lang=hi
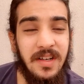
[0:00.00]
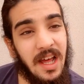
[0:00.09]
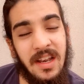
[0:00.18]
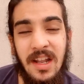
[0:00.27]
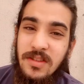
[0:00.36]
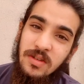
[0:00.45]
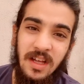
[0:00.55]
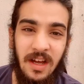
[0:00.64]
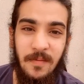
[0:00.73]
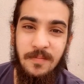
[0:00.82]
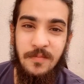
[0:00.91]
डालना तो
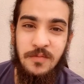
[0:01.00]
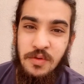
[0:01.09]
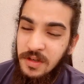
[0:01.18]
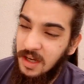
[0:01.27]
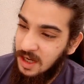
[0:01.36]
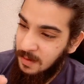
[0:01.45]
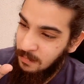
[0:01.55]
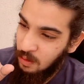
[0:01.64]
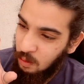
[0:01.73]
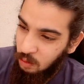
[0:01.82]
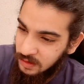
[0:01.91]
था जो उनके घर
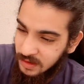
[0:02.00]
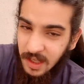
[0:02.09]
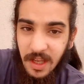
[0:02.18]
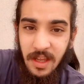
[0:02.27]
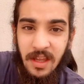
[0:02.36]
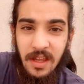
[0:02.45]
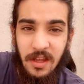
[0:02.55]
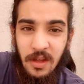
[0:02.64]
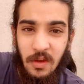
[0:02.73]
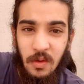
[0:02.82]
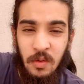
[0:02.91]
में घुस के
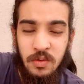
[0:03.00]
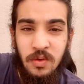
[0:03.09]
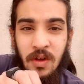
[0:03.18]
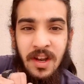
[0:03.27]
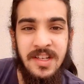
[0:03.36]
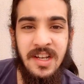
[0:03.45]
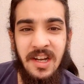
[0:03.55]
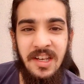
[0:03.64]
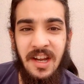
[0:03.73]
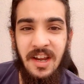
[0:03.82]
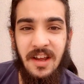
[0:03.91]
उसको अरेस्ट कर
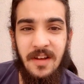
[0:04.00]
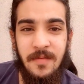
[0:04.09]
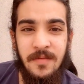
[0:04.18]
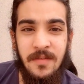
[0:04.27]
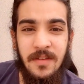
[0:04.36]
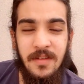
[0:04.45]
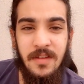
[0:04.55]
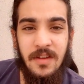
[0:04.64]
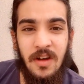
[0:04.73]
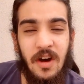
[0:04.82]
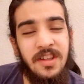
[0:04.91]
लिया गया
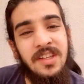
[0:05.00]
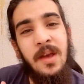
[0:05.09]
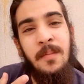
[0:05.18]
और देखिए